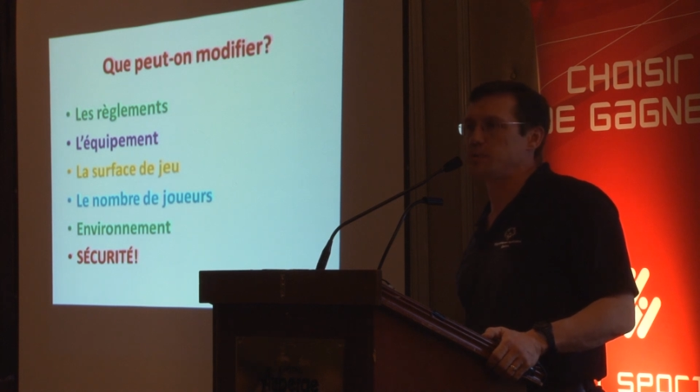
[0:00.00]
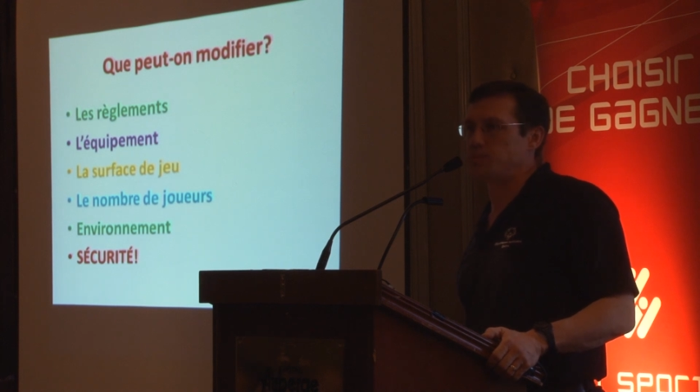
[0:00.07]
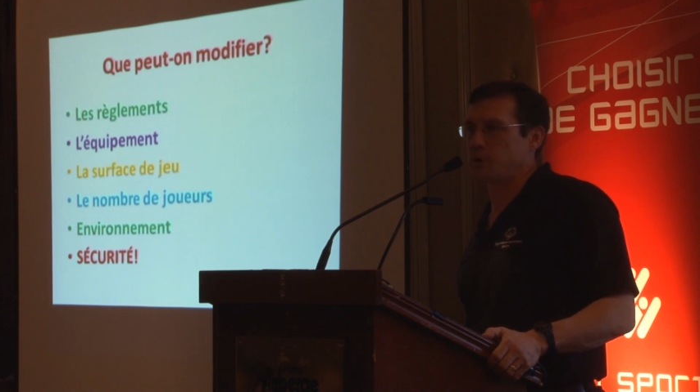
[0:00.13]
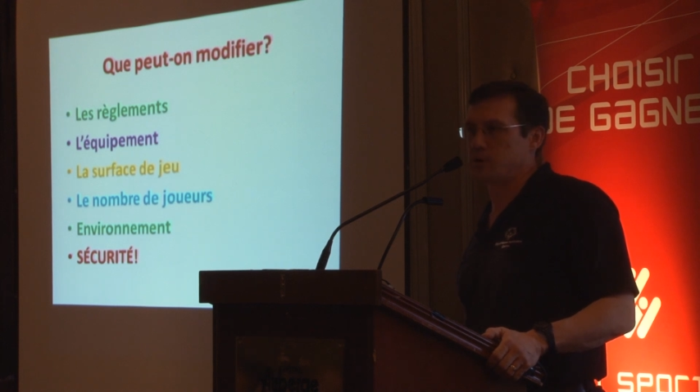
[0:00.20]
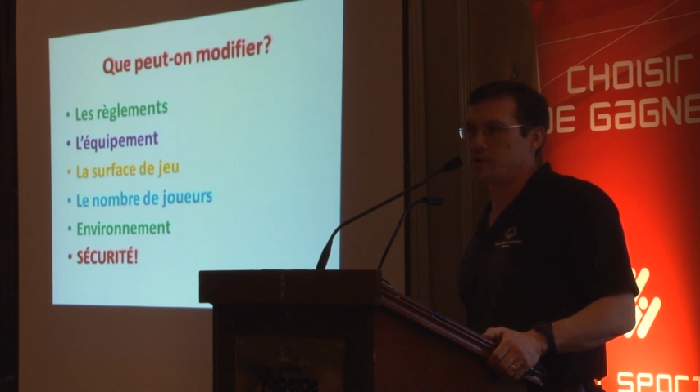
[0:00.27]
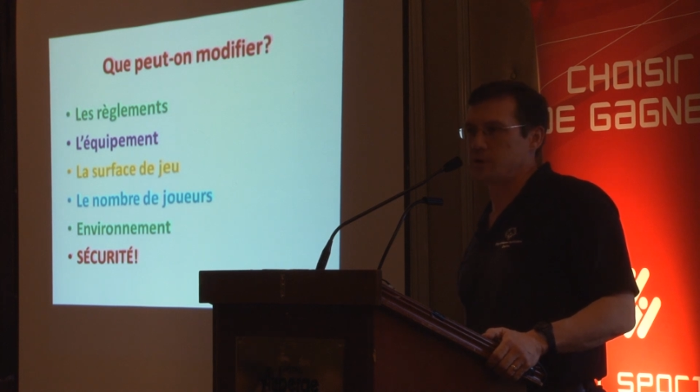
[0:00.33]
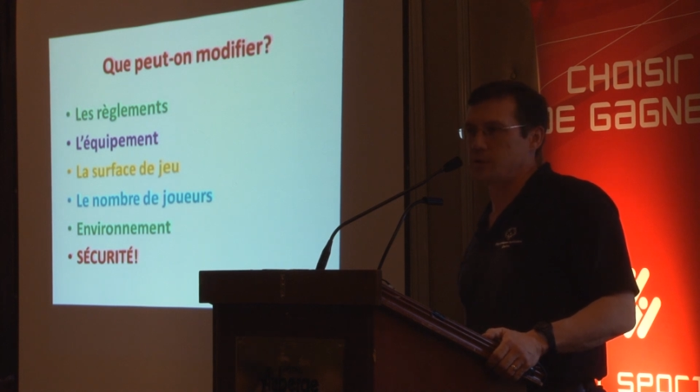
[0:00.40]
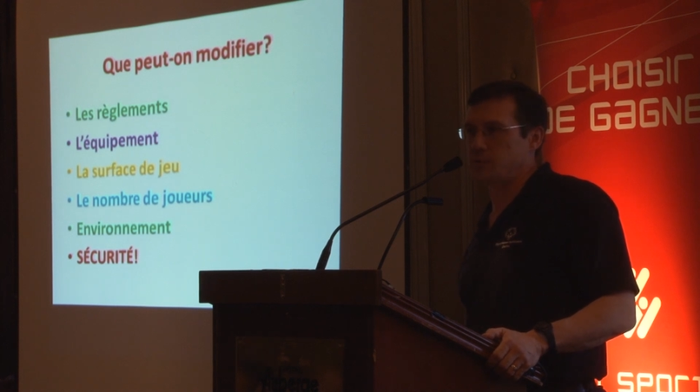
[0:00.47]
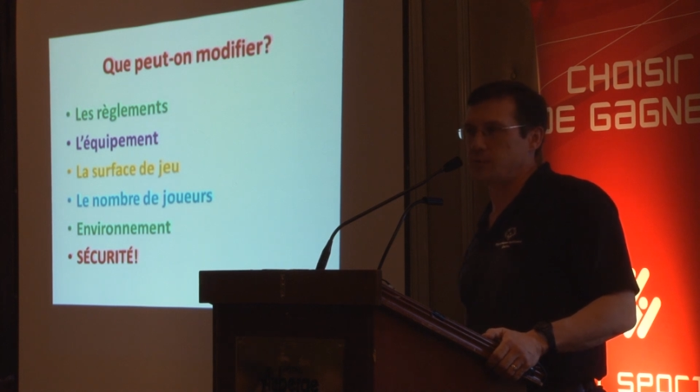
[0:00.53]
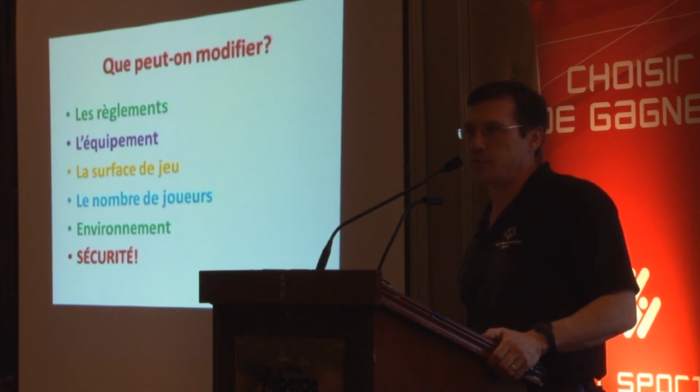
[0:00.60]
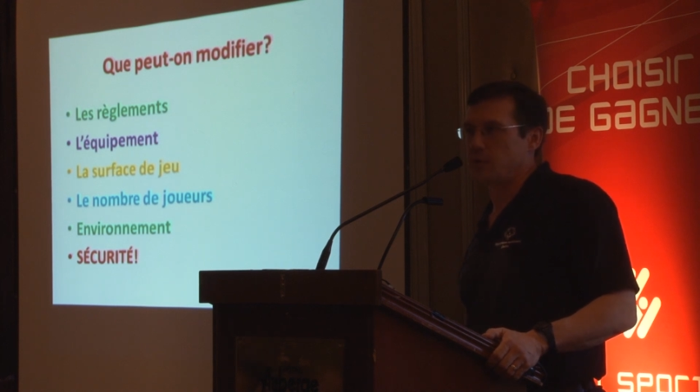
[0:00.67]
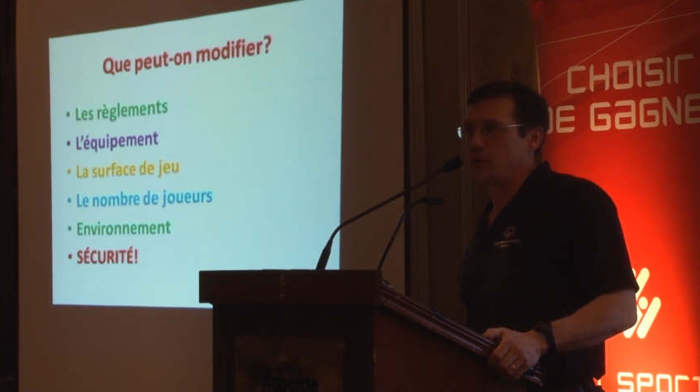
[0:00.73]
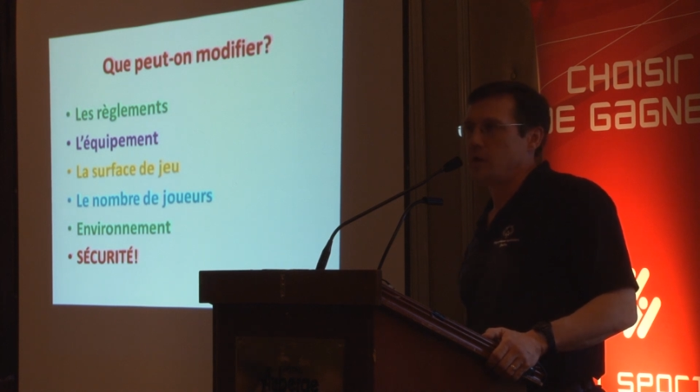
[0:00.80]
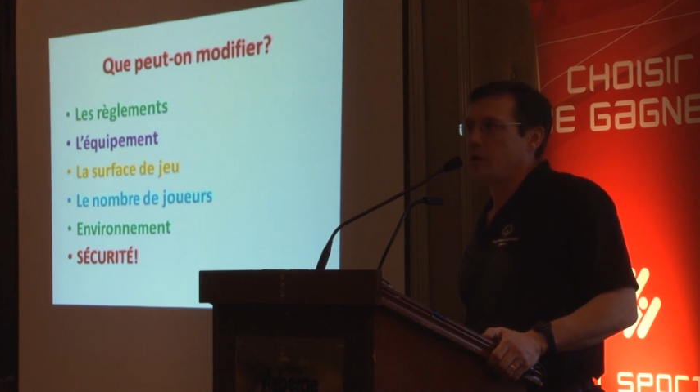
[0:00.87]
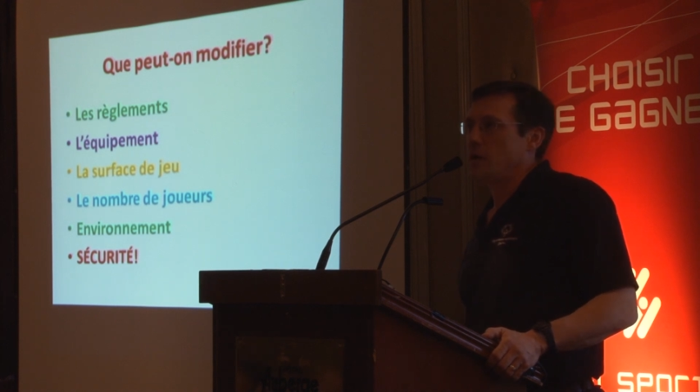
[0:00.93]
sportifs,
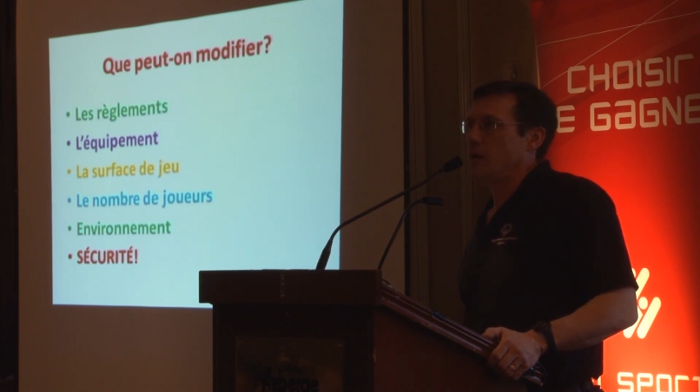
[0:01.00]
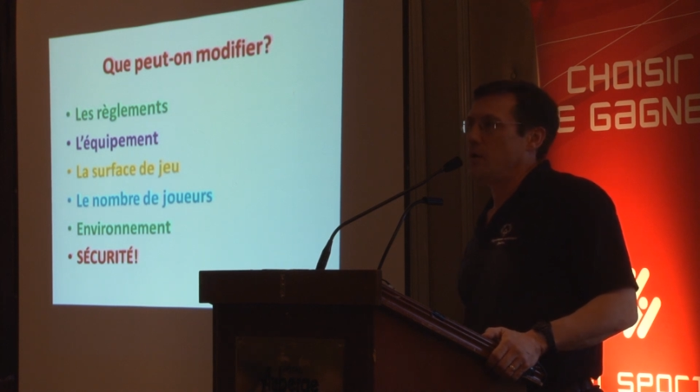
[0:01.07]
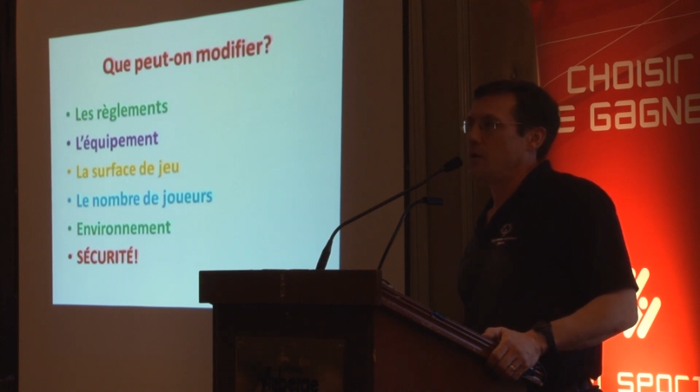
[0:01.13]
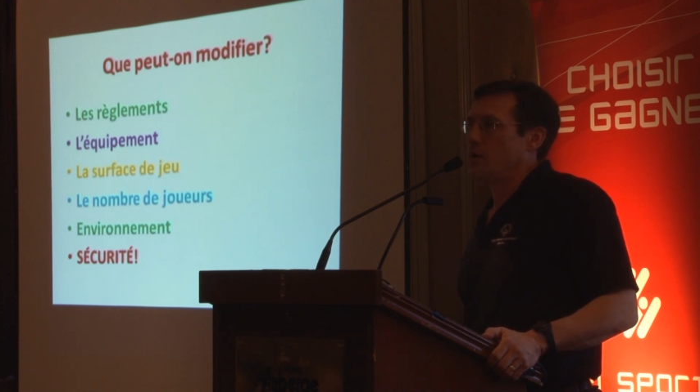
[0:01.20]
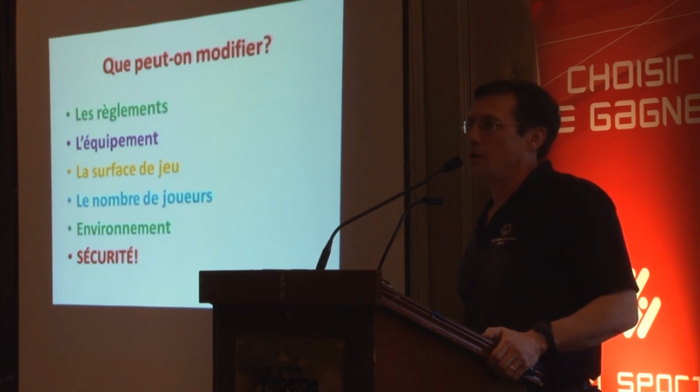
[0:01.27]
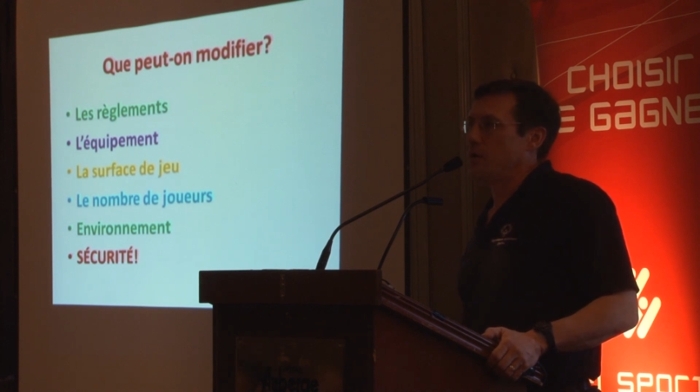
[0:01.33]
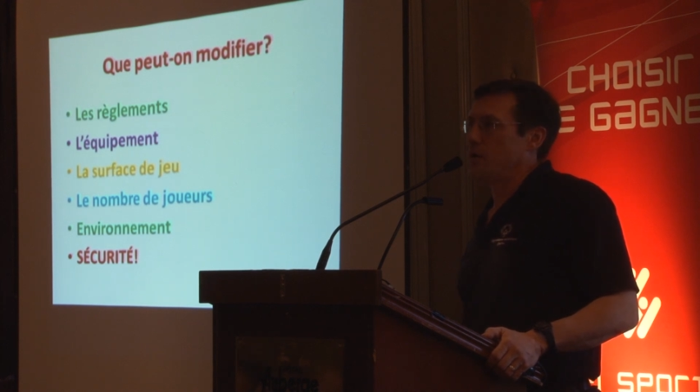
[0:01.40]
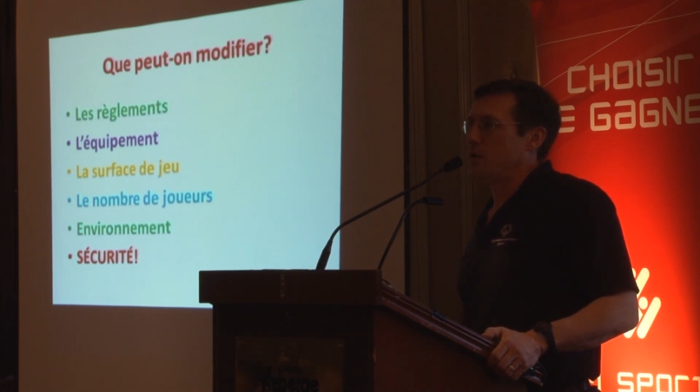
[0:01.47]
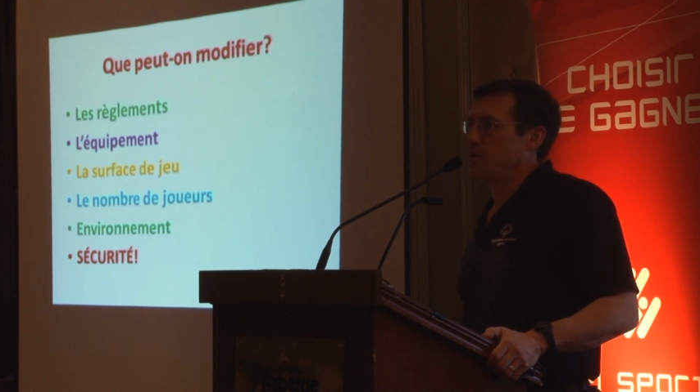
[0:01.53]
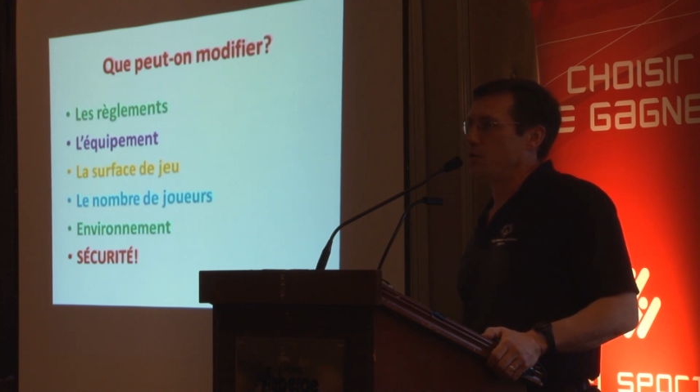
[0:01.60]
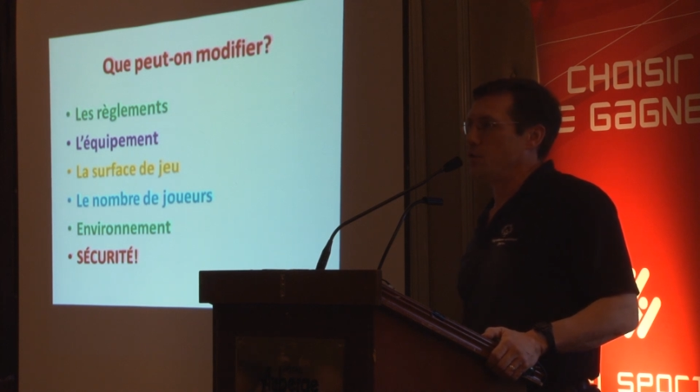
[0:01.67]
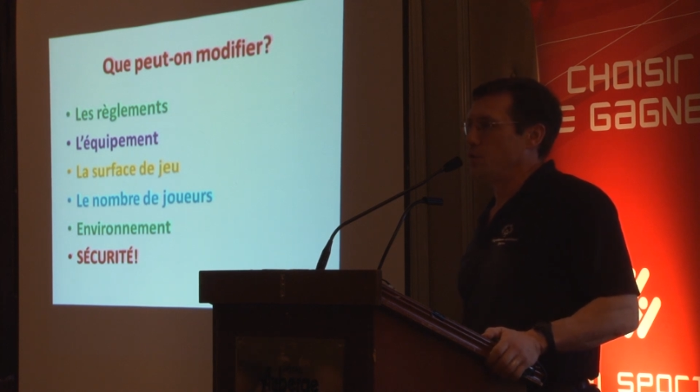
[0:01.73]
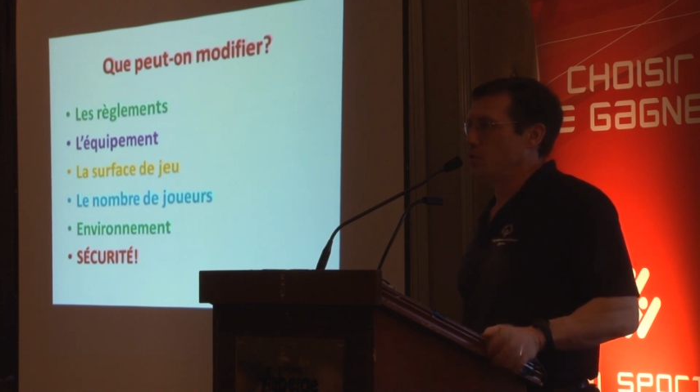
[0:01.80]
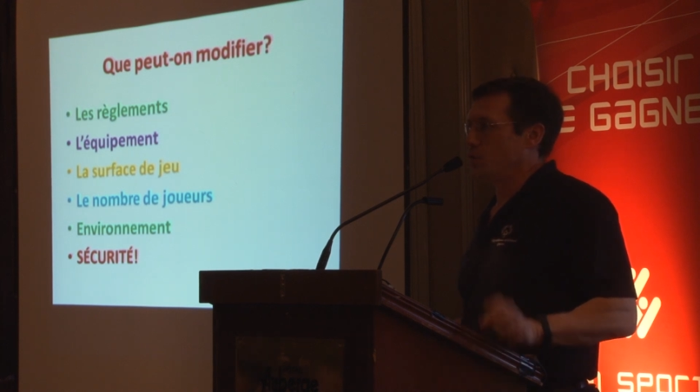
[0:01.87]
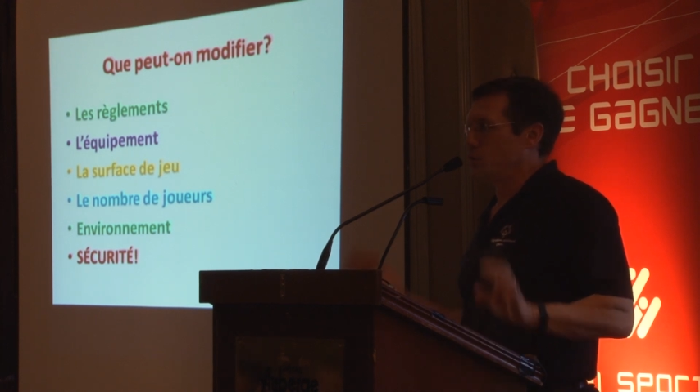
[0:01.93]
euh,
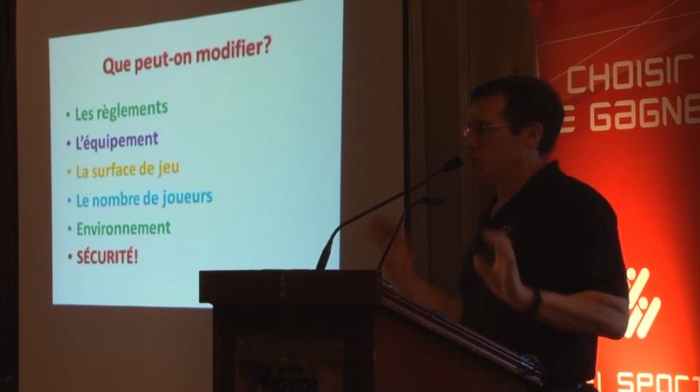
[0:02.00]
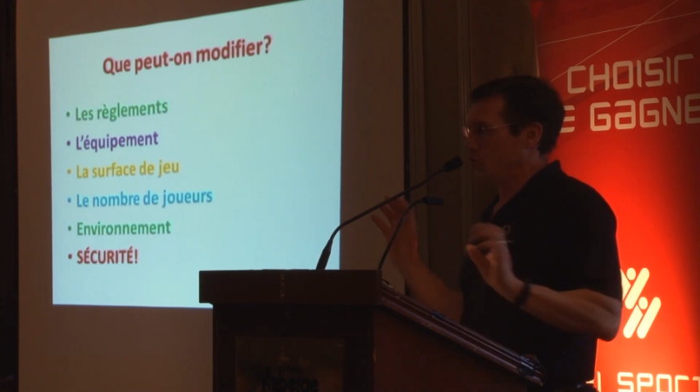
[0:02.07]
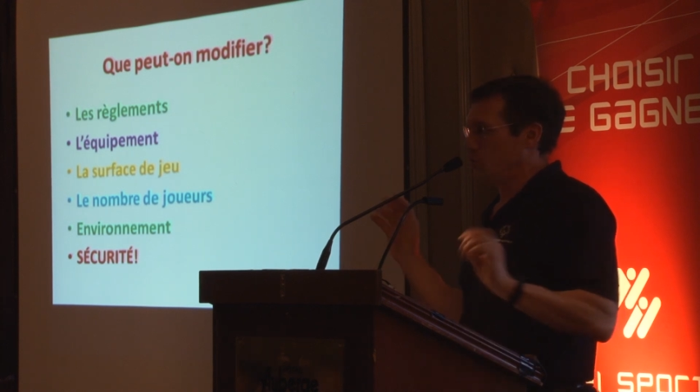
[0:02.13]
de